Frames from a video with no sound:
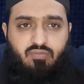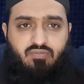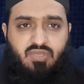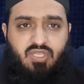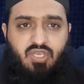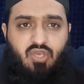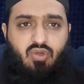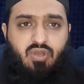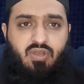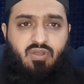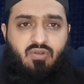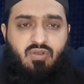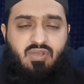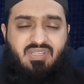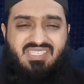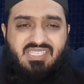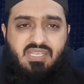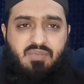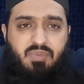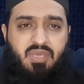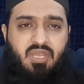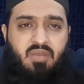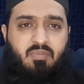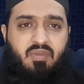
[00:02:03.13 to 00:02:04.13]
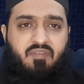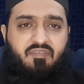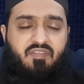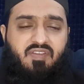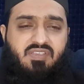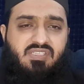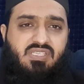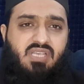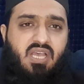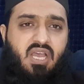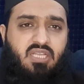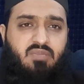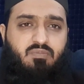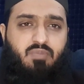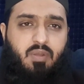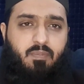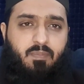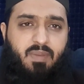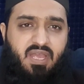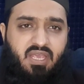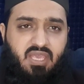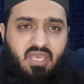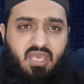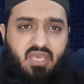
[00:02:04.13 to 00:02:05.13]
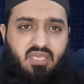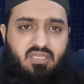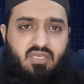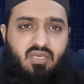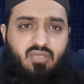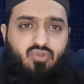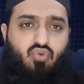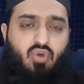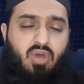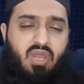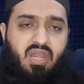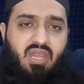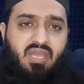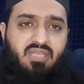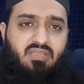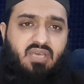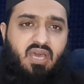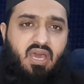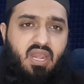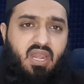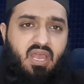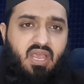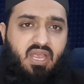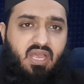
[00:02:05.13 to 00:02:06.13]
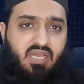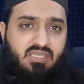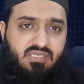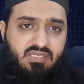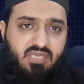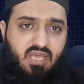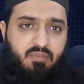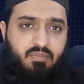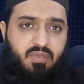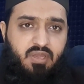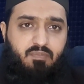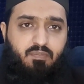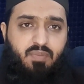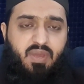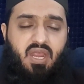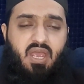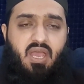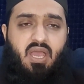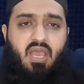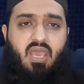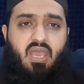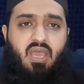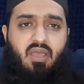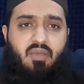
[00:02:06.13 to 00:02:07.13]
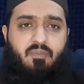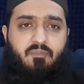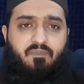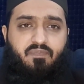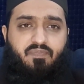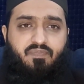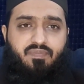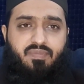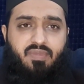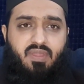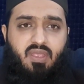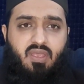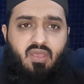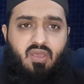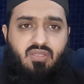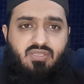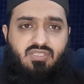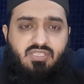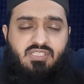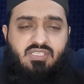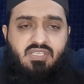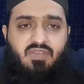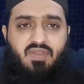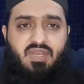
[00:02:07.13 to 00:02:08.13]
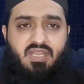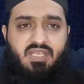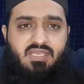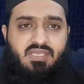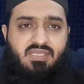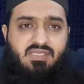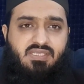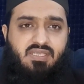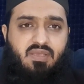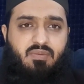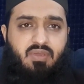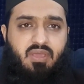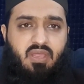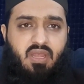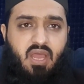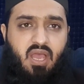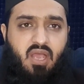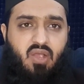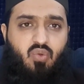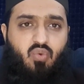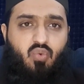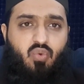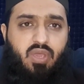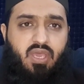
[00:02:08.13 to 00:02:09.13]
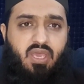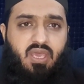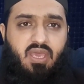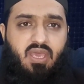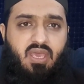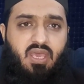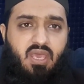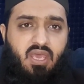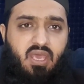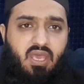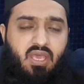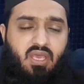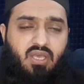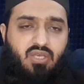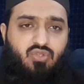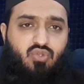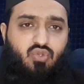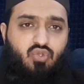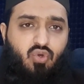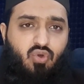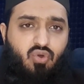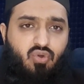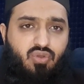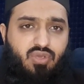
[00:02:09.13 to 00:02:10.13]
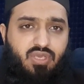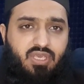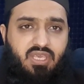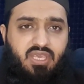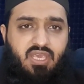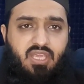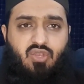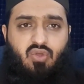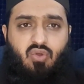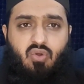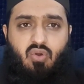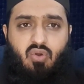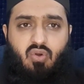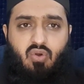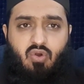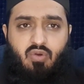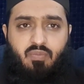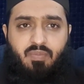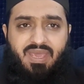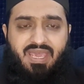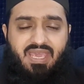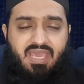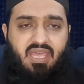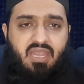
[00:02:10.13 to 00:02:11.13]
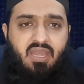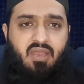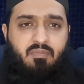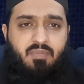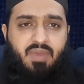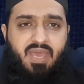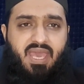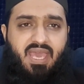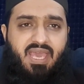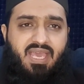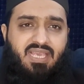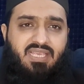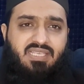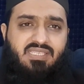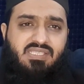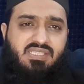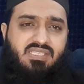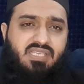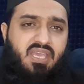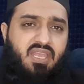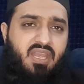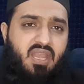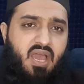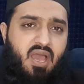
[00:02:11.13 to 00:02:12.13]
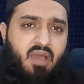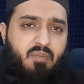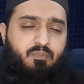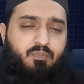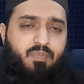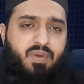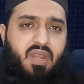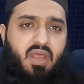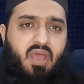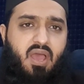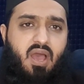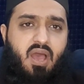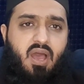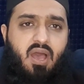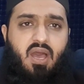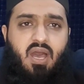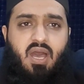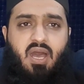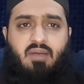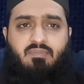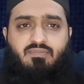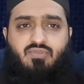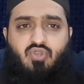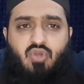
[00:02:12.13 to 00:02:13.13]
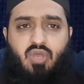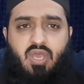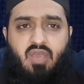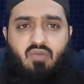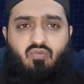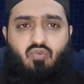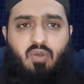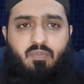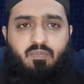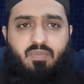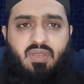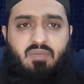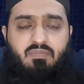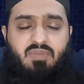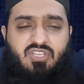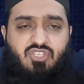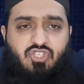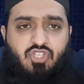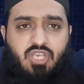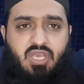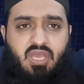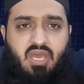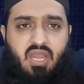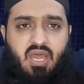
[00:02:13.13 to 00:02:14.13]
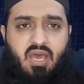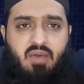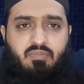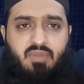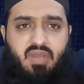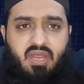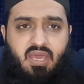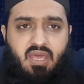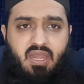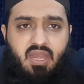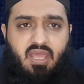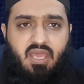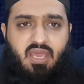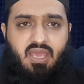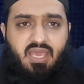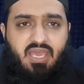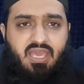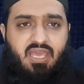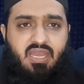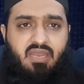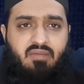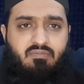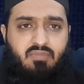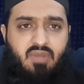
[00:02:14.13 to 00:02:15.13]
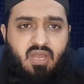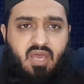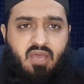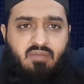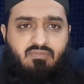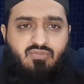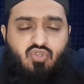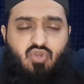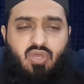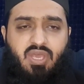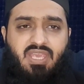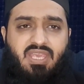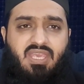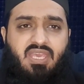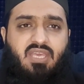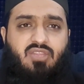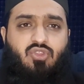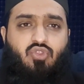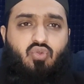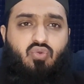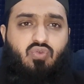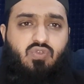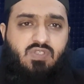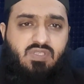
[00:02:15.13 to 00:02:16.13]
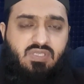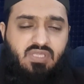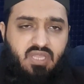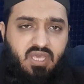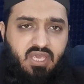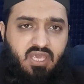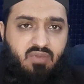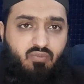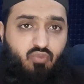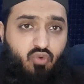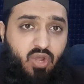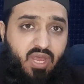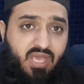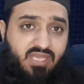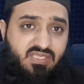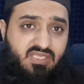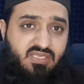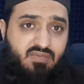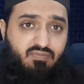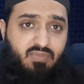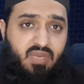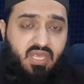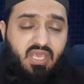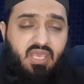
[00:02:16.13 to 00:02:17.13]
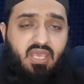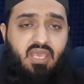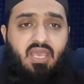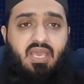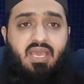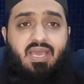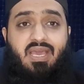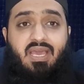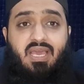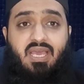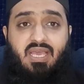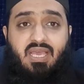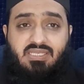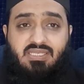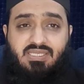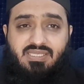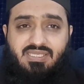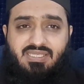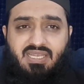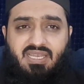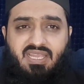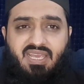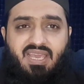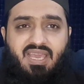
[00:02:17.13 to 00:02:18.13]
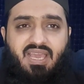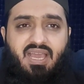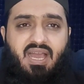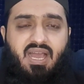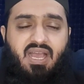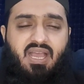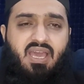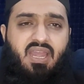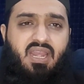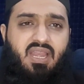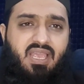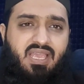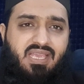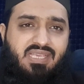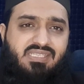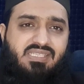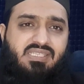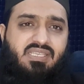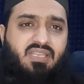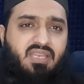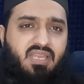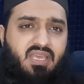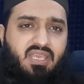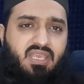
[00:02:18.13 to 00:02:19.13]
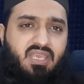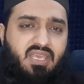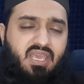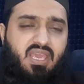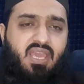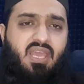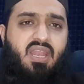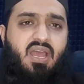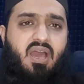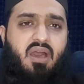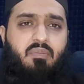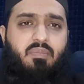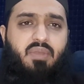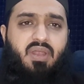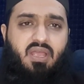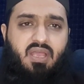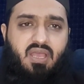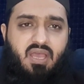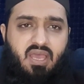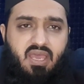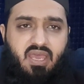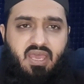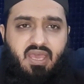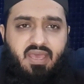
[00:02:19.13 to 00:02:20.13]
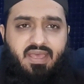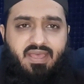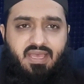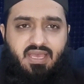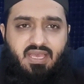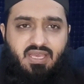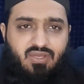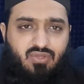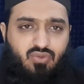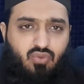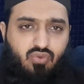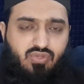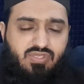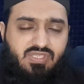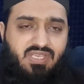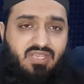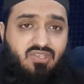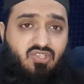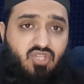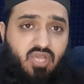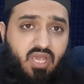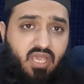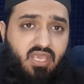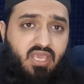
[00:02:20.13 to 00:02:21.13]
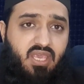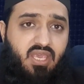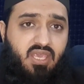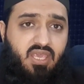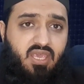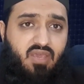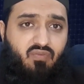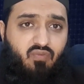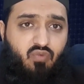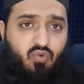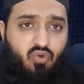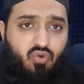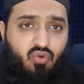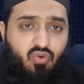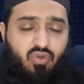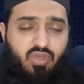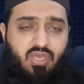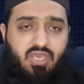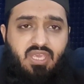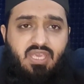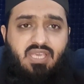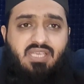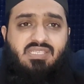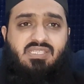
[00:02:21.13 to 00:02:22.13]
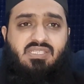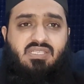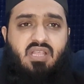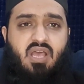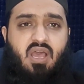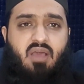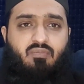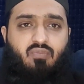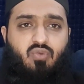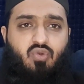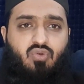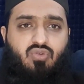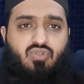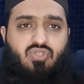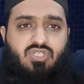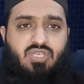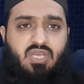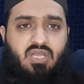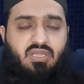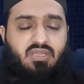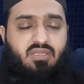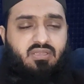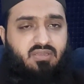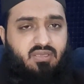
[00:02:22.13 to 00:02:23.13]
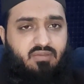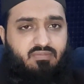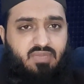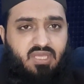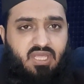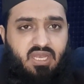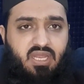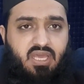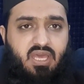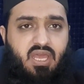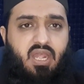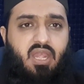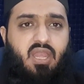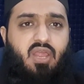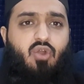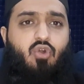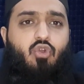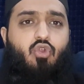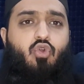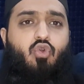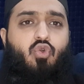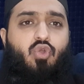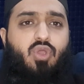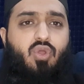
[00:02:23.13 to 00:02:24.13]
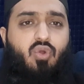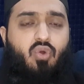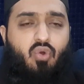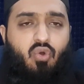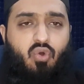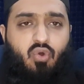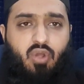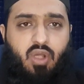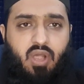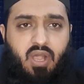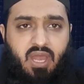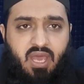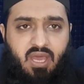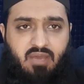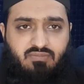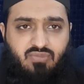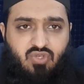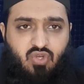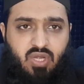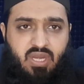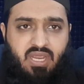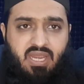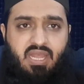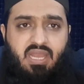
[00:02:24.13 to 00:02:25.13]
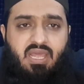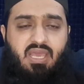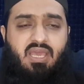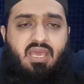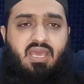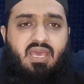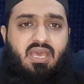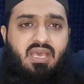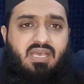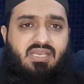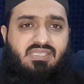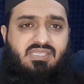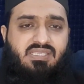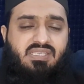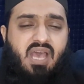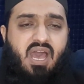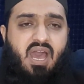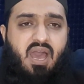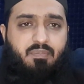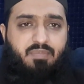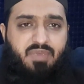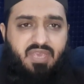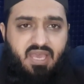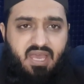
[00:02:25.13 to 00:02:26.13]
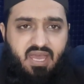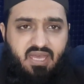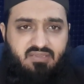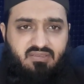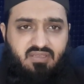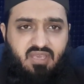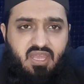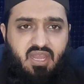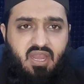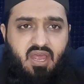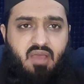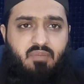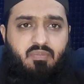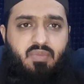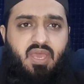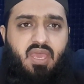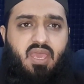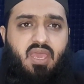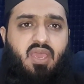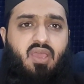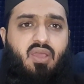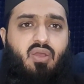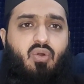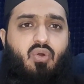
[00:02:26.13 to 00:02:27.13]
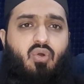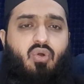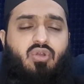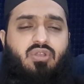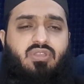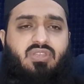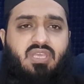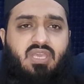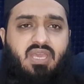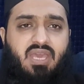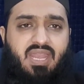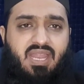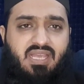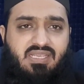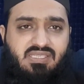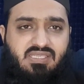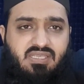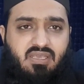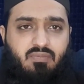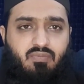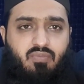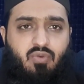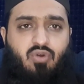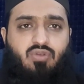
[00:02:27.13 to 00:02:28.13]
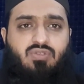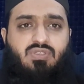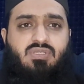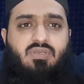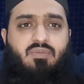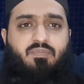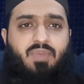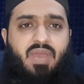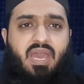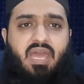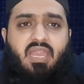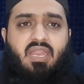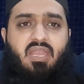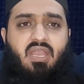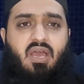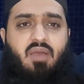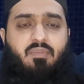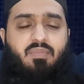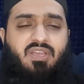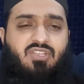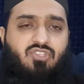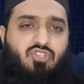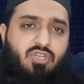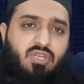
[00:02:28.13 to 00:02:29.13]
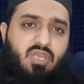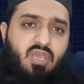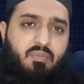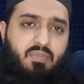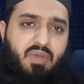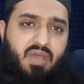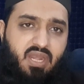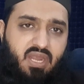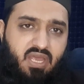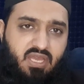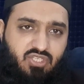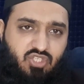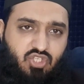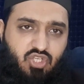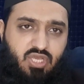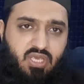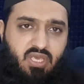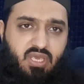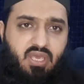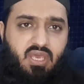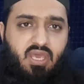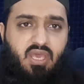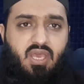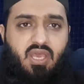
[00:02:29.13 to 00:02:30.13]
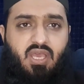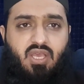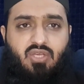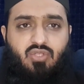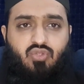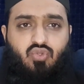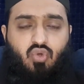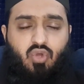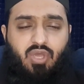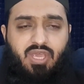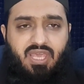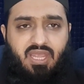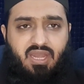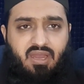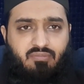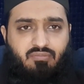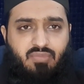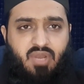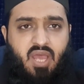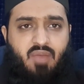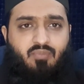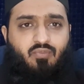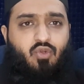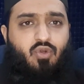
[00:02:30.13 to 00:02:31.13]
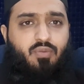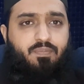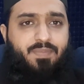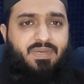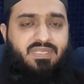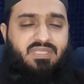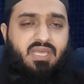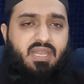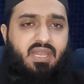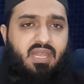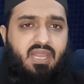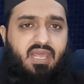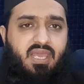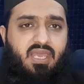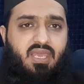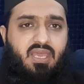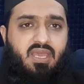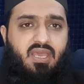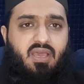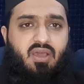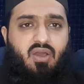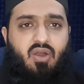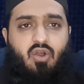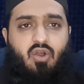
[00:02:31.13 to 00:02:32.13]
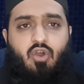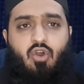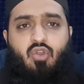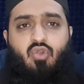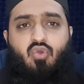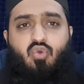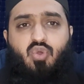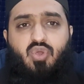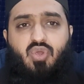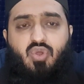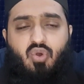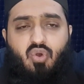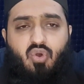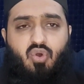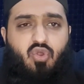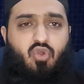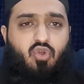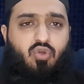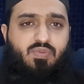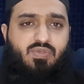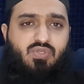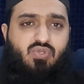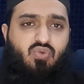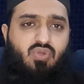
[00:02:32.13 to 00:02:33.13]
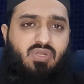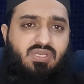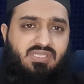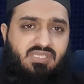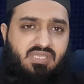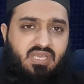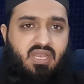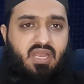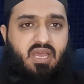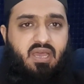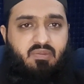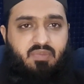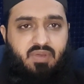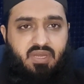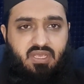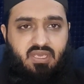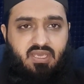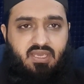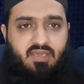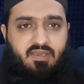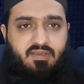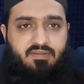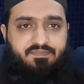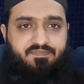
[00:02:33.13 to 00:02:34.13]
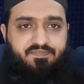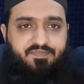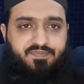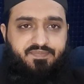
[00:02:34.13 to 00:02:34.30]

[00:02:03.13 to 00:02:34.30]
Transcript: कौम थी और इन्होंने ज़मीन में फ़साद बर्पा किया था तो अल्लाह ताला का अजाब इन पर आया जिसकी वजह से सब हिलाक हुए तो ये जो कौम इरम है इसके नाम पर आप जो हैं वो अपनी बच्ची का नाम रख रहे हैं इरम नाम जो है ये दुरुस्त नहीं मुनासिब नहीं इसलिए अगर किसी ने ये नाम रखा है तो उससे चाहिए कि वो इस नाम को जल्द तब्दील कर ले और कोई और नाम रख ले सहाबियात के नाम हैं और दीगर ऐसे बहुत से प्यारे नाम हैं जिनके माना अच्छे हैं तो इरम नाम को बदल लें और कोई और ख़ूबसूरत सा नाम रखें